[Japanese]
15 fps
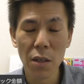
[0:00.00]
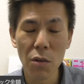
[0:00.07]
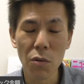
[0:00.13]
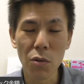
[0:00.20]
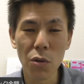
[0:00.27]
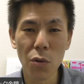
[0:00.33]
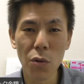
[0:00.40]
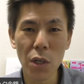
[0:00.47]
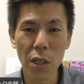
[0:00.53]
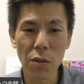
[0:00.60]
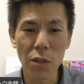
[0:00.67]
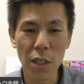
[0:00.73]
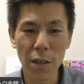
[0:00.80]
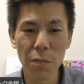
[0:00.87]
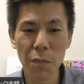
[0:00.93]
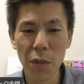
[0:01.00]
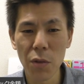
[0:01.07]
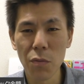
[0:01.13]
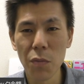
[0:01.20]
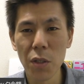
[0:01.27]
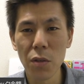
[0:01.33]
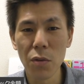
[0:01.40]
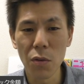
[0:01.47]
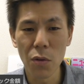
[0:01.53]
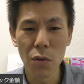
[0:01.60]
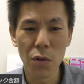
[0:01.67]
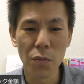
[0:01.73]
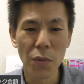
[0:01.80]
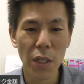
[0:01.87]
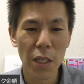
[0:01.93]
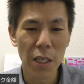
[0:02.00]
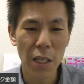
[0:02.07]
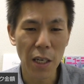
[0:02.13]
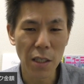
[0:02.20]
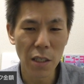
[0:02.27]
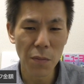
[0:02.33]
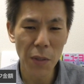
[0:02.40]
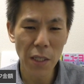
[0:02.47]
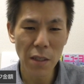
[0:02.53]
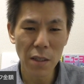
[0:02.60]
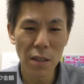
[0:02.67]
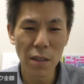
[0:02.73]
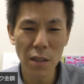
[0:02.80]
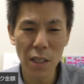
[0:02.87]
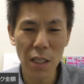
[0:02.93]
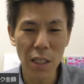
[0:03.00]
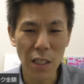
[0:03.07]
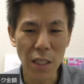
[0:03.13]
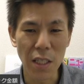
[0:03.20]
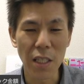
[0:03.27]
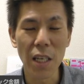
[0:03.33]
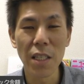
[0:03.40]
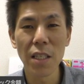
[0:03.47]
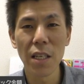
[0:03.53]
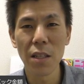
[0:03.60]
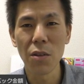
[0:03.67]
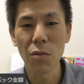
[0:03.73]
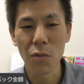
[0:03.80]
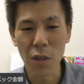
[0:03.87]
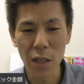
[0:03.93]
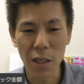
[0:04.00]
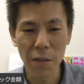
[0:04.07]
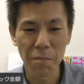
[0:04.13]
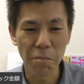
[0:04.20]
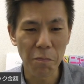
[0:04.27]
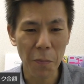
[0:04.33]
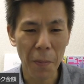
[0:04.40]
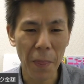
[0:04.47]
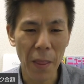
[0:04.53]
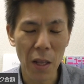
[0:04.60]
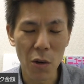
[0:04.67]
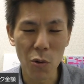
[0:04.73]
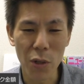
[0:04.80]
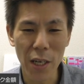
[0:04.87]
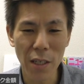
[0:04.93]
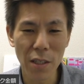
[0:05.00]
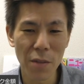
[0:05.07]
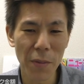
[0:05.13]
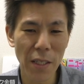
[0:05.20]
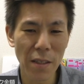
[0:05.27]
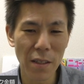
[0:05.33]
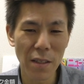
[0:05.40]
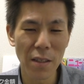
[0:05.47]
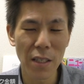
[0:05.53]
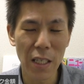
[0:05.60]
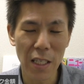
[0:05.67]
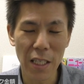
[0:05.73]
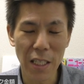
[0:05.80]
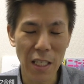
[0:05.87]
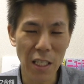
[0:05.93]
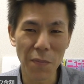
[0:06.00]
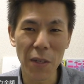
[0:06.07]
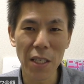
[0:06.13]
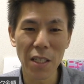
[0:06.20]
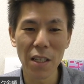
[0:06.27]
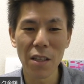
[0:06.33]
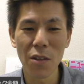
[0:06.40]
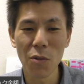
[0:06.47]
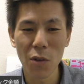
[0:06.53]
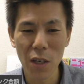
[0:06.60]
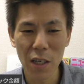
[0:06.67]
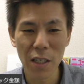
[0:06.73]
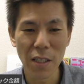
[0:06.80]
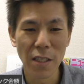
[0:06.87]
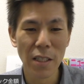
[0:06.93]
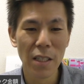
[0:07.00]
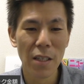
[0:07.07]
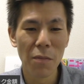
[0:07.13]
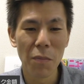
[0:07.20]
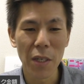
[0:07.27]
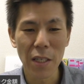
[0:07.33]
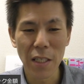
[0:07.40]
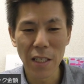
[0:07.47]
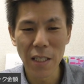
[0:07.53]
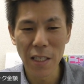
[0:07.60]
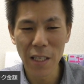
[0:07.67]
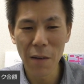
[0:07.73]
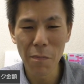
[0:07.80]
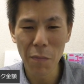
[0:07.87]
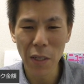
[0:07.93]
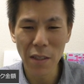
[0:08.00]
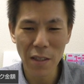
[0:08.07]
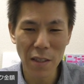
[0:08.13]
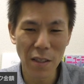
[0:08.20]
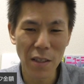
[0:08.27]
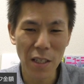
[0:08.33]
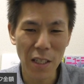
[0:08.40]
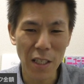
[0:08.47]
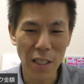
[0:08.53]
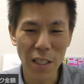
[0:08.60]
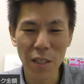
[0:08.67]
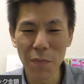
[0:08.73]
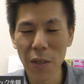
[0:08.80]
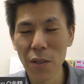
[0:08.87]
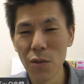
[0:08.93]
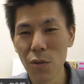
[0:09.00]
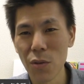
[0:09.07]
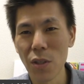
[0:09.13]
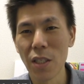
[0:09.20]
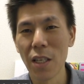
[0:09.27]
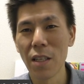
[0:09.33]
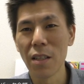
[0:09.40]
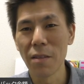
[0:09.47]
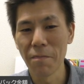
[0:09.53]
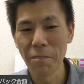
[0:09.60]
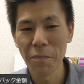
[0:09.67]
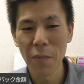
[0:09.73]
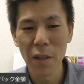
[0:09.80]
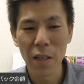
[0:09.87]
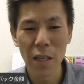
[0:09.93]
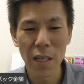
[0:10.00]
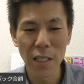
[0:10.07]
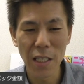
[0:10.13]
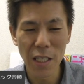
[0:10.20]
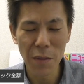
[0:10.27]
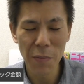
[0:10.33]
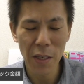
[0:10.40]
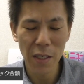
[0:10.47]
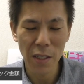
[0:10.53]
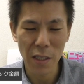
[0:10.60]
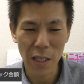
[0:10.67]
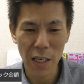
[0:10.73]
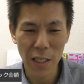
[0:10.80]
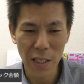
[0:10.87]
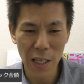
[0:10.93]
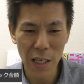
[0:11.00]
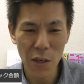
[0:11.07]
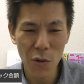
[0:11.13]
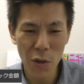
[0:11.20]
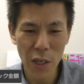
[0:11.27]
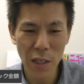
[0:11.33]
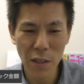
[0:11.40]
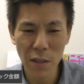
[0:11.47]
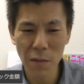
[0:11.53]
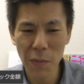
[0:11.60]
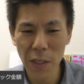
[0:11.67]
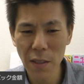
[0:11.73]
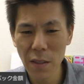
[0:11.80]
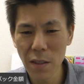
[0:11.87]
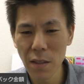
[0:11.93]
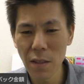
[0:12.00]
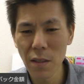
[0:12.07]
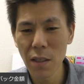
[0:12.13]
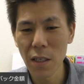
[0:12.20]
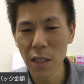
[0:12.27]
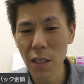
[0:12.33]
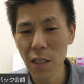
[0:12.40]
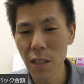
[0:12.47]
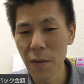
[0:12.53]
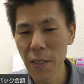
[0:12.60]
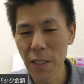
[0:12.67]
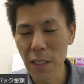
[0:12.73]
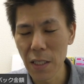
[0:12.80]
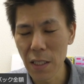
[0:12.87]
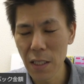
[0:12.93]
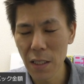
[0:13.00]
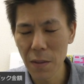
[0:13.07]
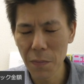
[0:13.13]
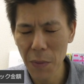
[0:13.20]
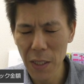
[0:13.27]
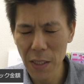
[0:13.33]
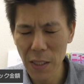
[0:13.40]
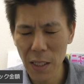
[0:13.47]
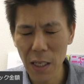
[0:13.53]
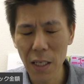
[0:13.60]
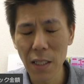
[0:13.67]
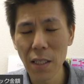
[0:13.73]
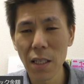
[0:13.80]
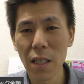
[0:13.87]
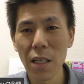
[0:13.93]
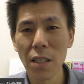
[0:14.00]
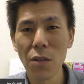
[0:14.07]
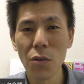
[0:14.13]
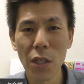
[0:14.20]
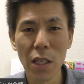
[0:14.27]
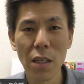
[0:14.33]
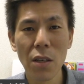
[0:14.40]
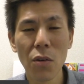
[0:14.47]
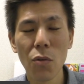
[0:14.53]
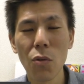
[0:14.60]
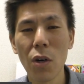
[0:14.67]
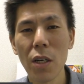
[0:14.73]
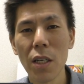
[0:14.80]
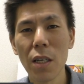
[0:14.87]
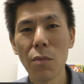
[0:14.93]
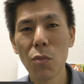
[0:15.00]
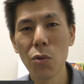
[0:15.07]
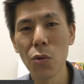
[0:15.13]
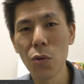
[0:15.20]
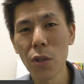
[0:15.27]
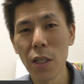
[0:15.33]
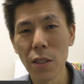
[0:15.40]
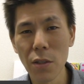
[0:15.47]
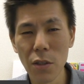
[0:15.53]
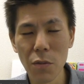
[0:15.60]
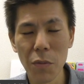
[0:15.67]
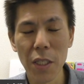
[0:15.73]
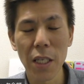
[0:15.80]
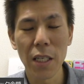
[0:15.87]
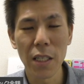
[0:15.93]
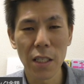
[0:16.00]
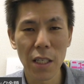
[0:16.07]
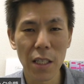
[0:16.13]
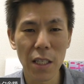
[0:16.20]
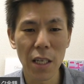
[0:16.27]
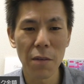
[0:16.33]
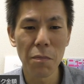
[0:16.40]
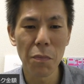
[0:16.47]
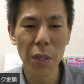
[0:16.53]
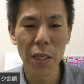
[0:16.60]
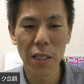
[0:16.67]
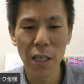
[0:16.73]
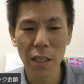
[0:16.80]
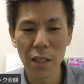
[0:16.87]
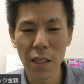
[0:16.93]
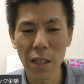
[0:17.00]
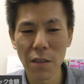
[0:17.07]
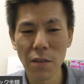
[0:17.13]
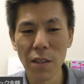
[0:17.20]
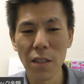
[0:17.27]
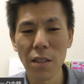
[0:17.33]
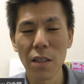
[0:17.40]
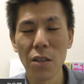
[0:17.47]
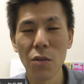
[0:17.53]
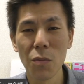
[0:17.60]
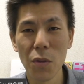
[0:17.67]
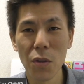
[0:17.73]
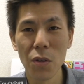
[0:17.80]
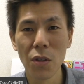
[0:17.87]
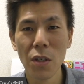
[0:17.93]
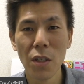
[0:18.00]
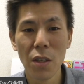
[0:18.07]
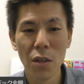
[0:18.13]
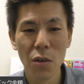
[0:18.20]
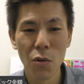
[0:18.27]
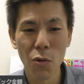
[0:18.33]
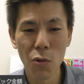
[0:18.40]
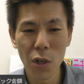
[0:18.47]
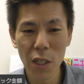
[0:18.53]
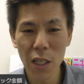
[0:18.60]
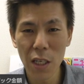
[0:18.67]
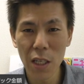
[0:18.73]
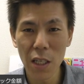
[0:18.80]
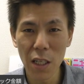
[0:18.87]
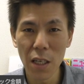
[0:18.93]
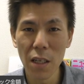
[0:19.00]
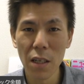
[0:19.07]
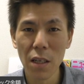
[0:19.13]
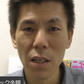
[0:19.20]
この今回のキャンペーンを見ると、100万通貨で2000円とか、500万通貨で1万円とか、まあ、1000万通貨で1万6000円1万、えー、1500万通貨で2万7000円のねお金が戻ってくるみたいなねキャンペーンやってるんですけどもこれだけね